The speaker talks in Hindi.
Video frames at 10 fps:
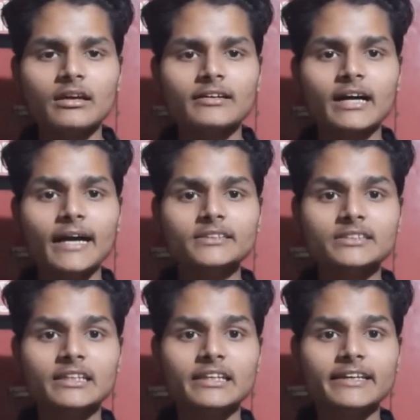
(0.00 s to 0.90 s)
गाइस
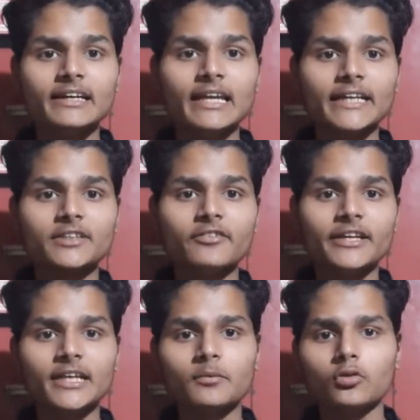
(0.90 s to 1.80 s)
इलीगल
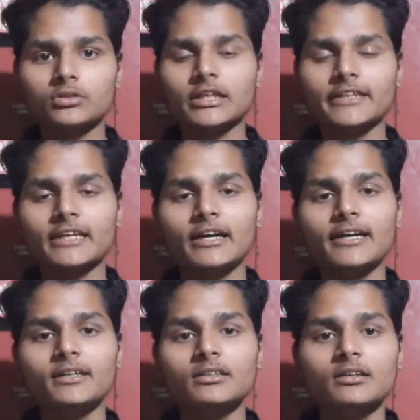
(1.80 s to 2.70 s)
एक्टिविटी अब होता क्या
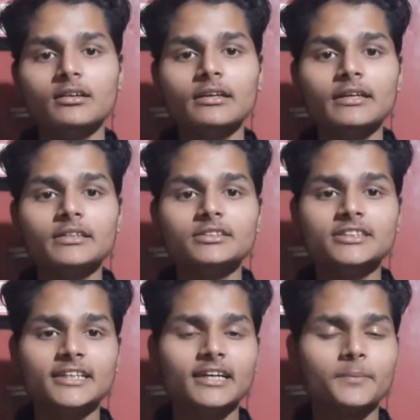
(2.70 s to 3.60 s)
है
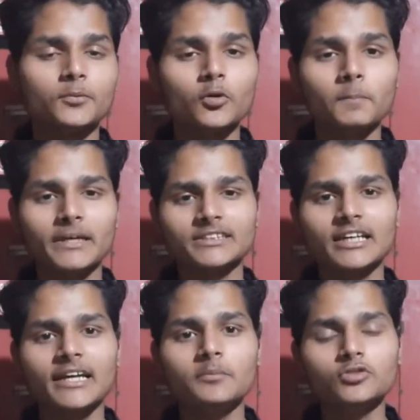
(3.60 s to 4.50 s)
ये आपको पता
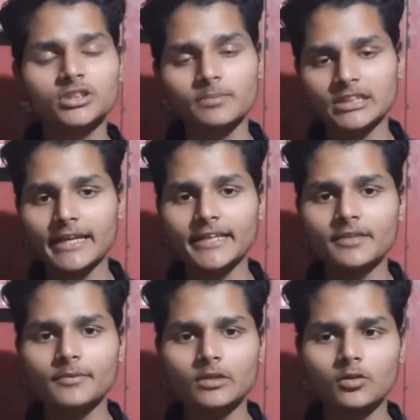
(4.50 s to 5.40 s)
है मुझे बताने
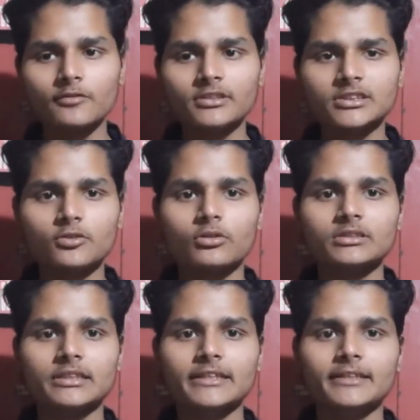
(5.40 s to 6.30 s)
की बिल्कुल भी
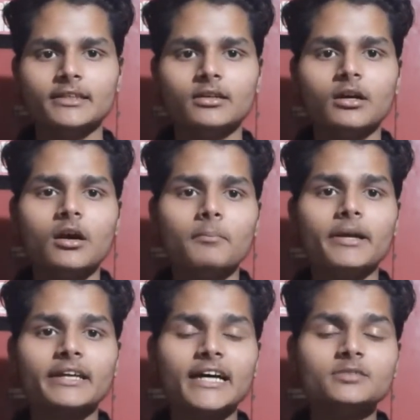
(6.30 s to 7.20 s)
ज़रूरत नहीं है
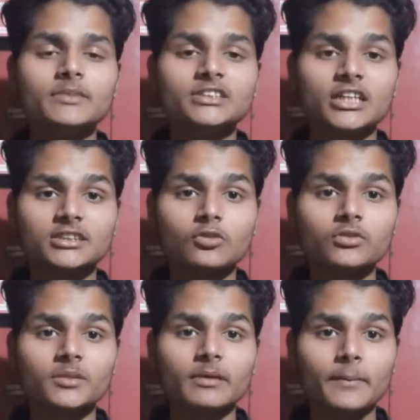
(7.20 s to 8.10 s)
बट गाइस मैं चाहता हूँ
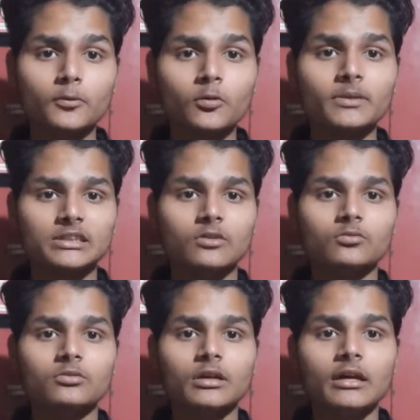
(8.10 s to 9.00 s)
कि मैं आपको
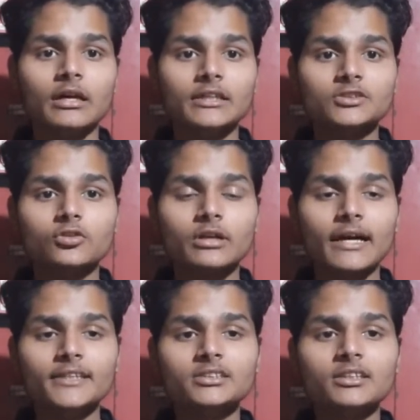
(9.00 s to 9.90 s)
बताऊँ सो
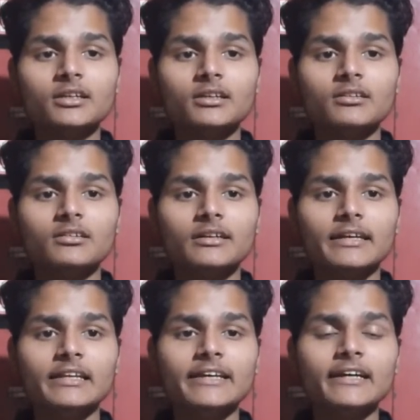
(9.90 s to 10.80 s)
गाइस
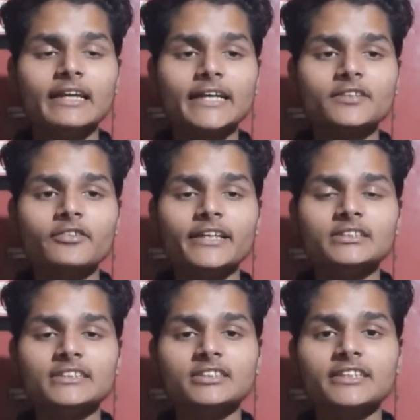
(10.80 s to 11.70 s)
इलीगल एक्टिविटी
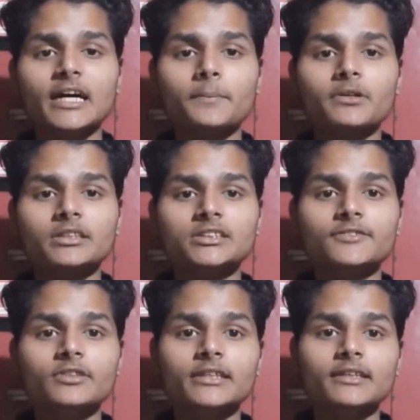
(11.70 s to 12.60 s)
जैसे कि आप किसी
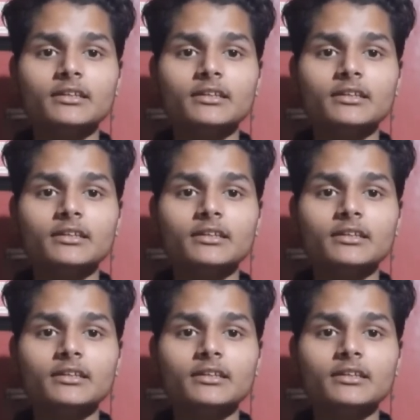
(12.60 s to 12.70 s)
भी